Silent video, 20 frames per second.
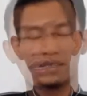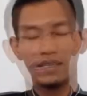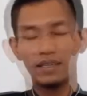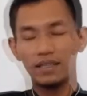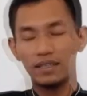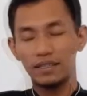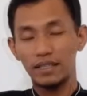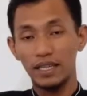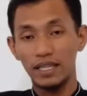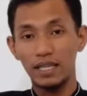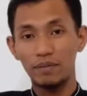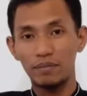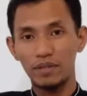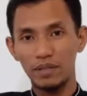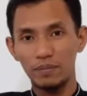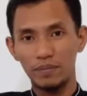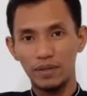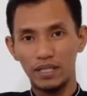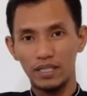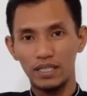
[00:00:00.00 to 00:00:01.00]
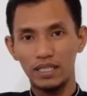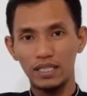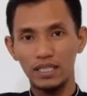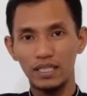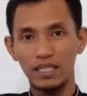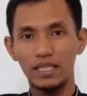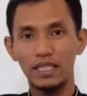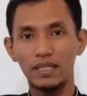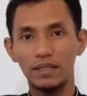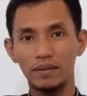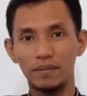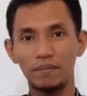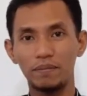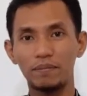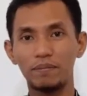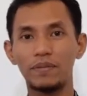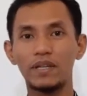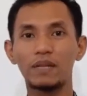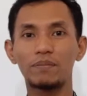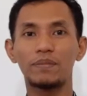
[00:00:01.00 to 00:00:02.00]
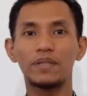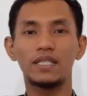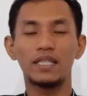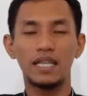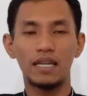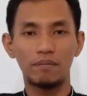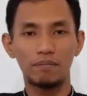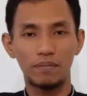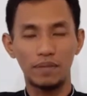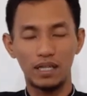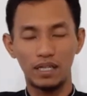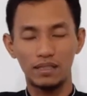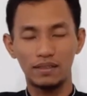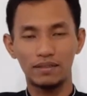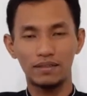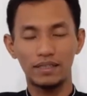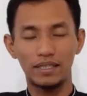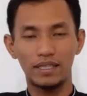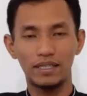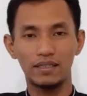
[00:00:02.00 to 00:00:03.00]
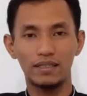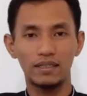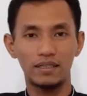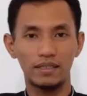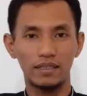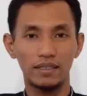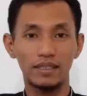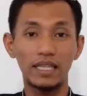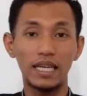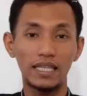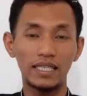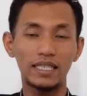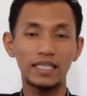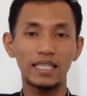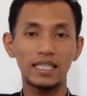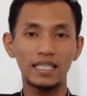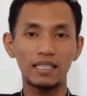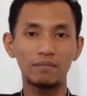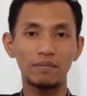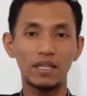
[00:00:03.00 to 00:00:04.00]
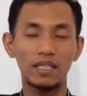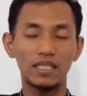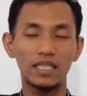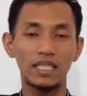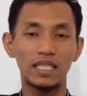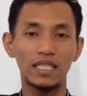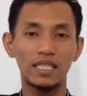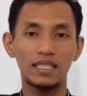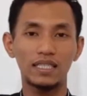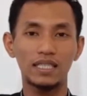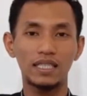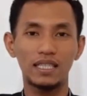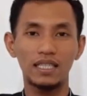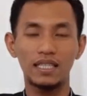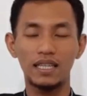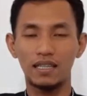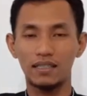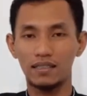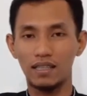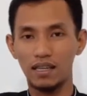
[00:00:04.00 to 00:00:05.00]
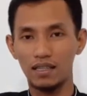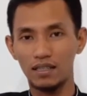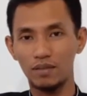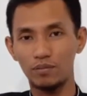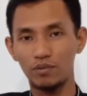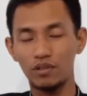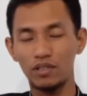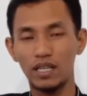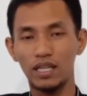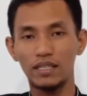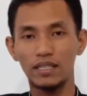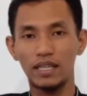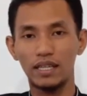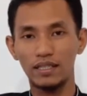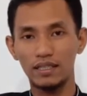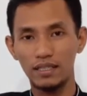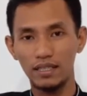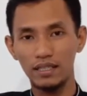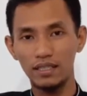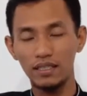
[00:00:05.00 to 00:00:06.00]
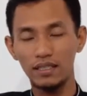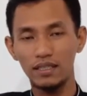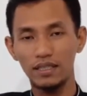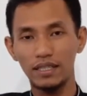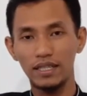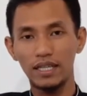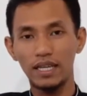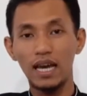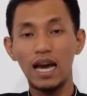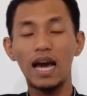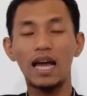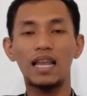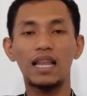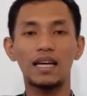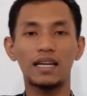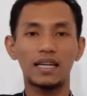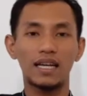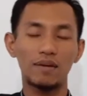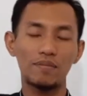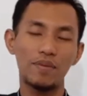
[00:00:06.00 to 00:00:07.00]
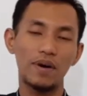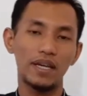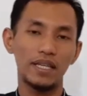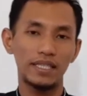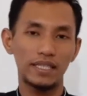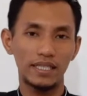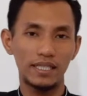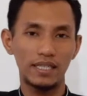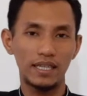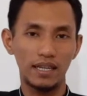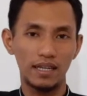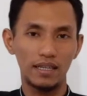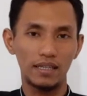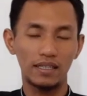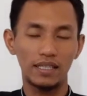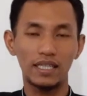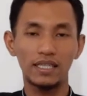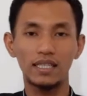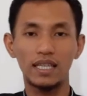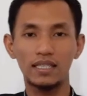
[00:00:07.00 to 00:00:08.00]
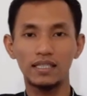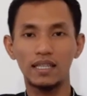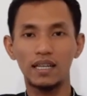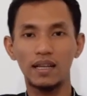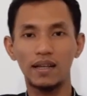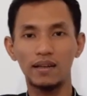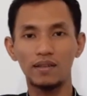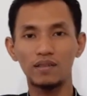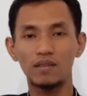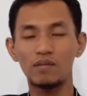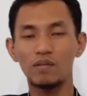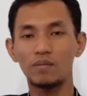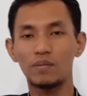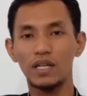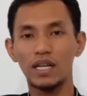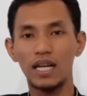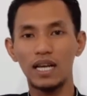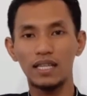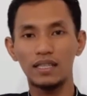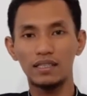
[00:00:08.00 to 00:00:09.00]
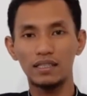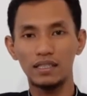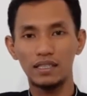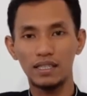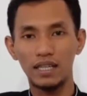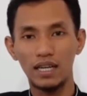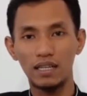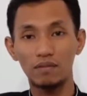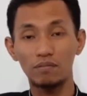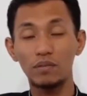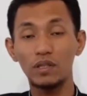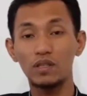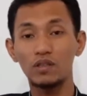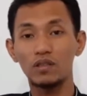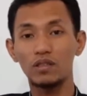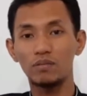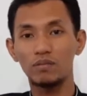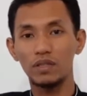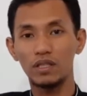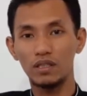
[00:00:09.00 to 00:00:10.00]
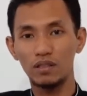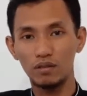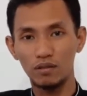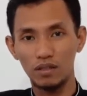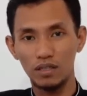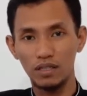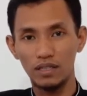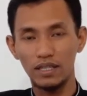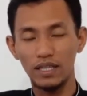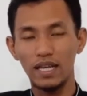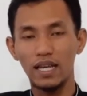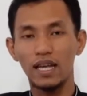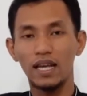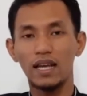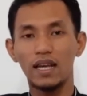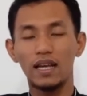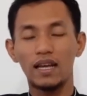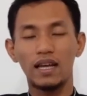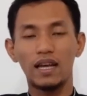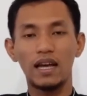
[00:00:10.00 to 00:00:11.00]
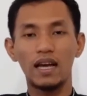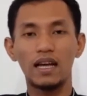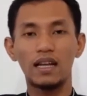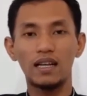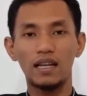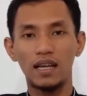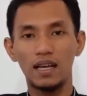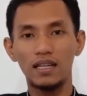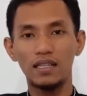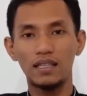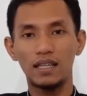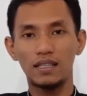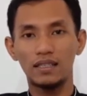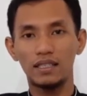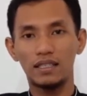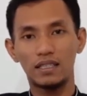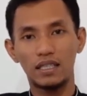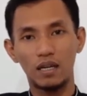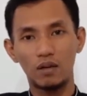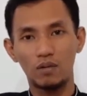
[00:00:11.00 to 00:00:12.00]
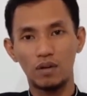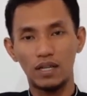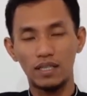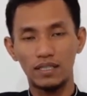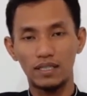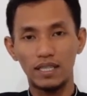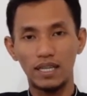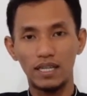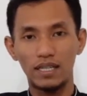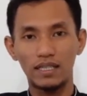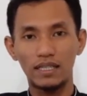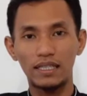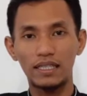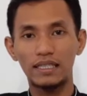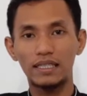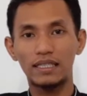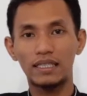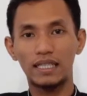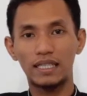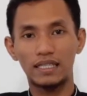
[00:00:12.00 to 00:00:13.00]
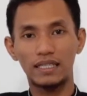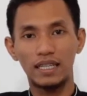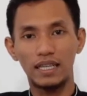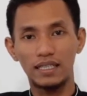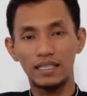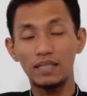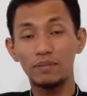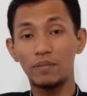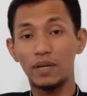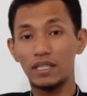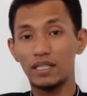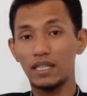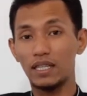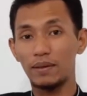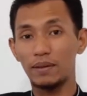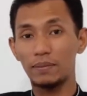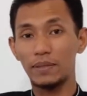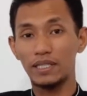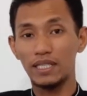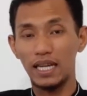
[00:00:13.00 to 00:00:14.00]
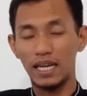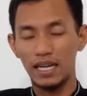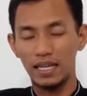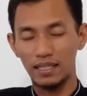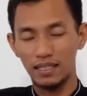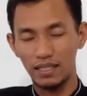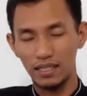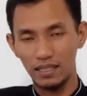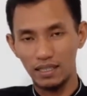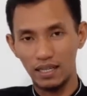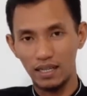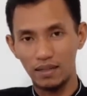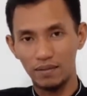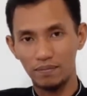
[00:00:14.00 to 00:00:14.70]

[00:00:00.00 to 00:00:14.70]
Saya pribadi berpendapat dari kelima ciri-ciri yang saya sebutkan tadi, alangkah baiknya kita selalu memperhatikan betul-betul hal-hal yang tidak wajar terjadi pada pasangan kita.